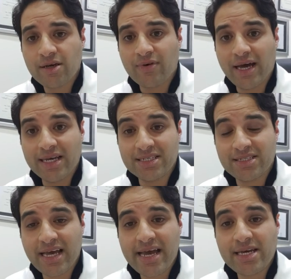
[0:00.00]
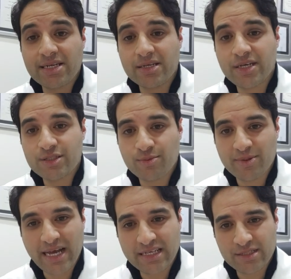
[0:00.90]
فازاي ان الجسم
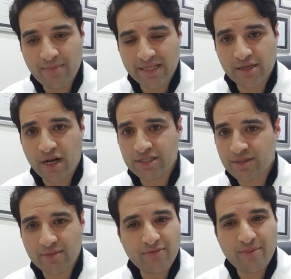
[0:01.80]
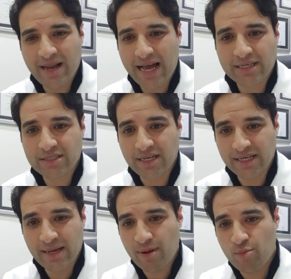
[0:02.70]
بيتحسن بعد جراحات السمنه فبالعكس
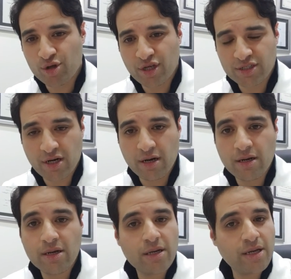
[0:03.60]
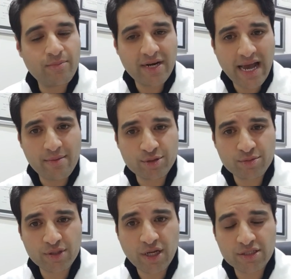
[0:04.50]
الاجابه المختصره المناعه مش
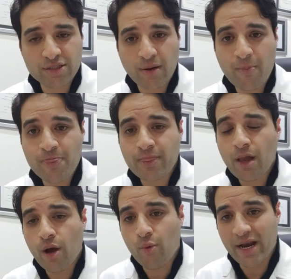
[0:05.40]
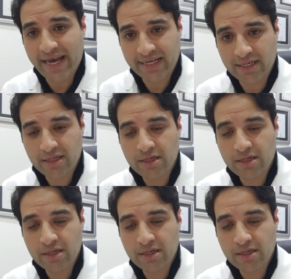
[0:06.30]
بتتاثر ولكن